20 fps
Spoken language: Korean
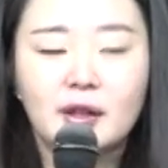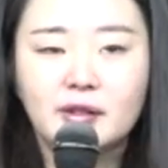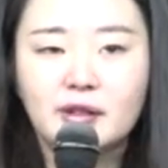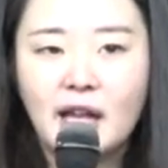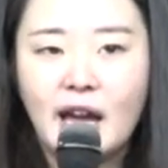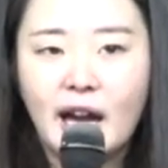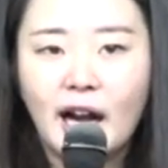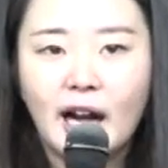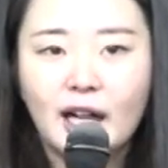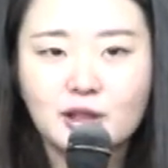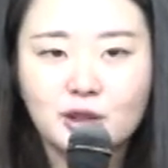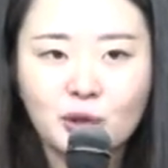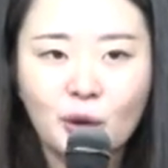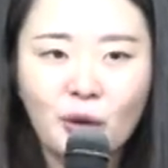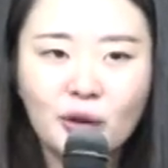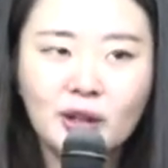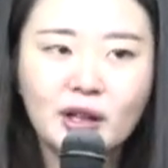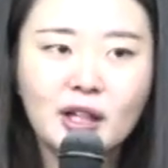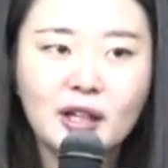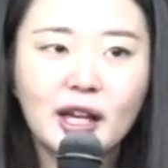내가
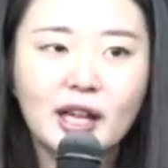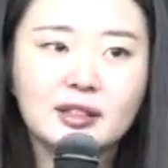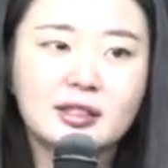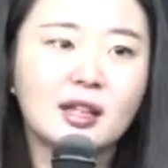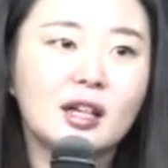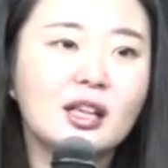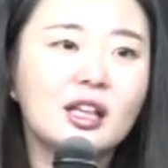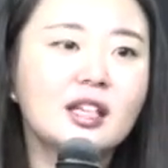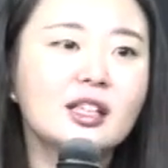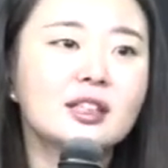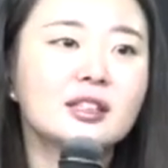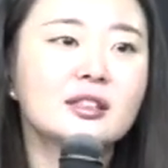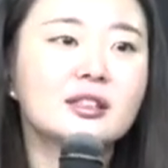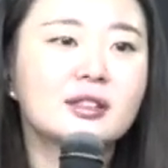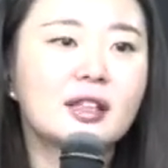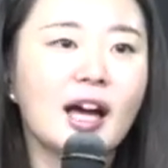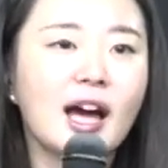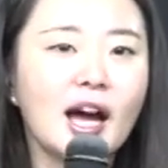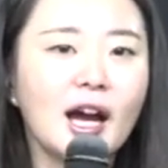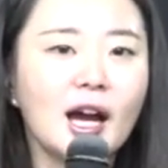소리내서 읽을
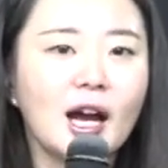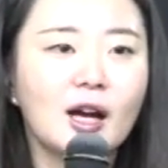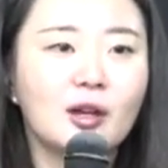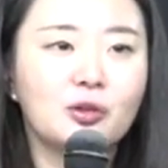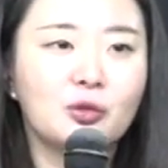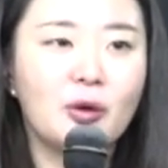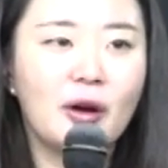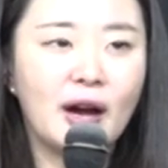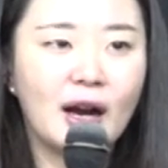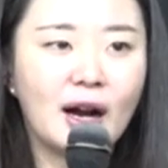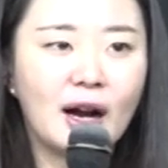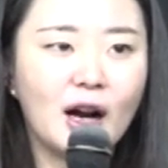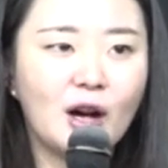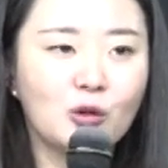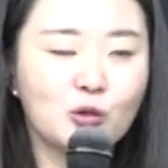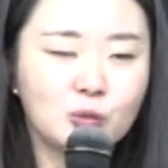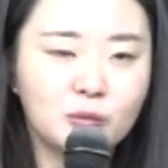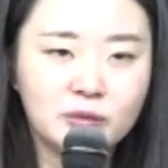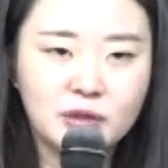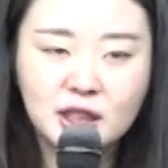때 뇌가
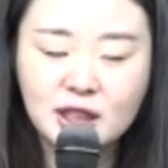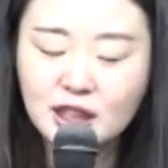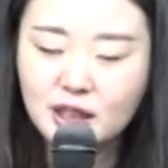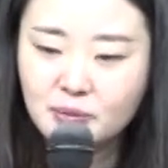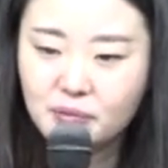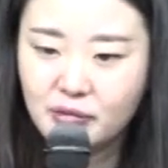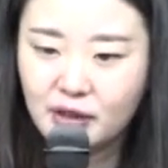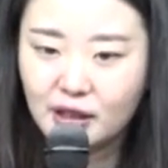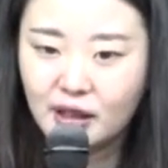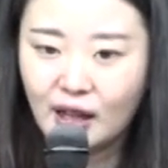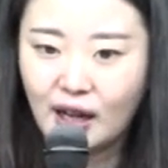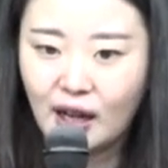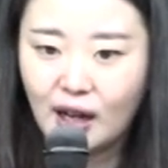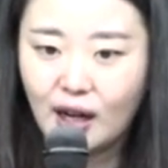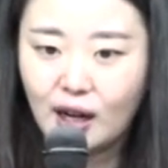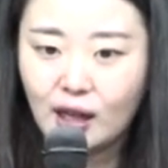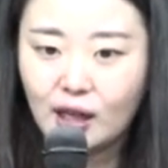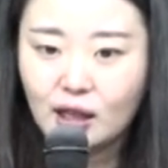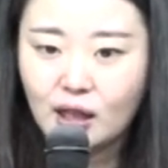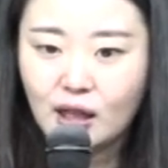
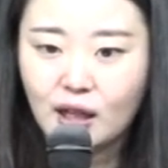움직입니다.